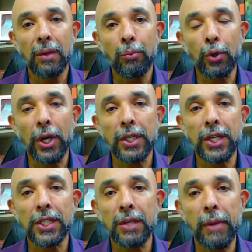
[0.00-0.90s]
porque eles
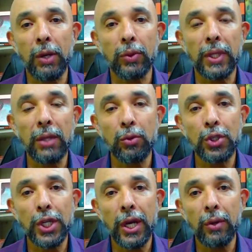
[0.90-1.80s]
receberam tanto
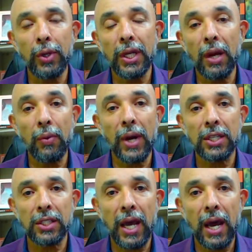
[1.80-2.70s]
dinheiro e não
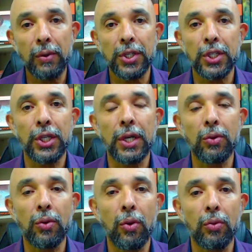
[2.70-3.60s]
gastaram esse dinheiro
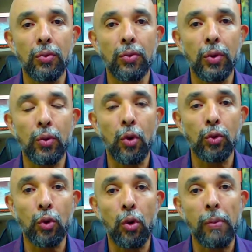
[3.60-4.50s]
com, no
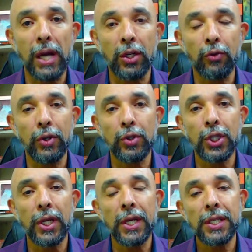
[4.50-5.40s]
combate ao vírus
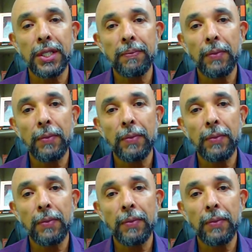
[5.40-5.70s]
chinês,